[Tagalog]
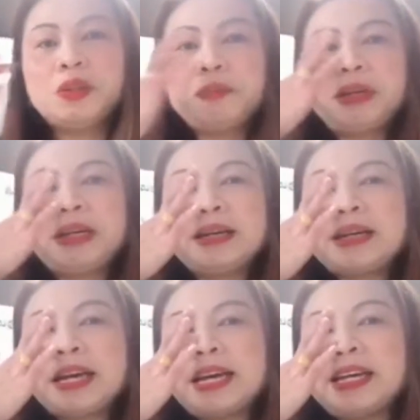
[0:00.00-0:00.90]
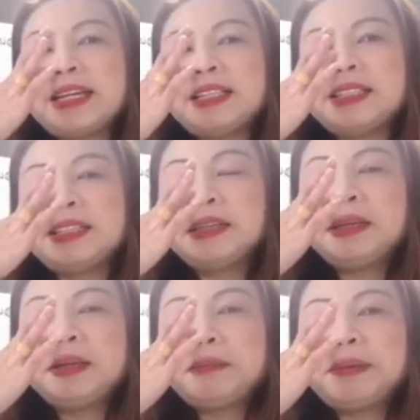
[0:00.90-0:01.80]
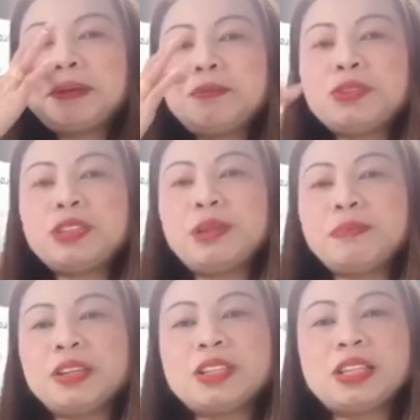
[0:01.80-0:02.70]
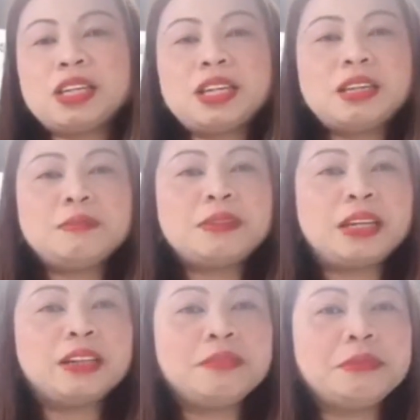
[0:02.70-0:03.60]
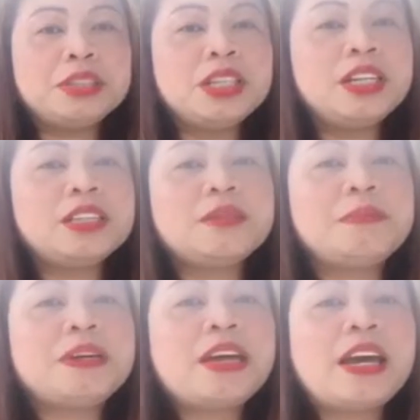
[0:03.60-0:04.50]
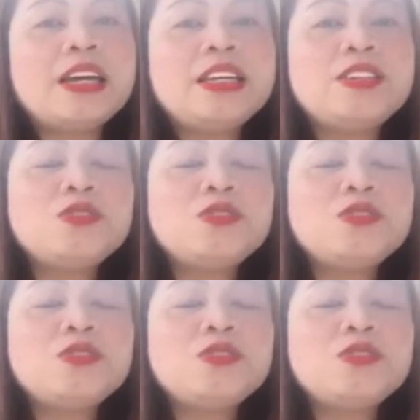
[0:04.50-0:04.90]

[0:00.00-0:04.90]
mga guys, pag Muslim kasi, talagang masilan sa pagkain yan.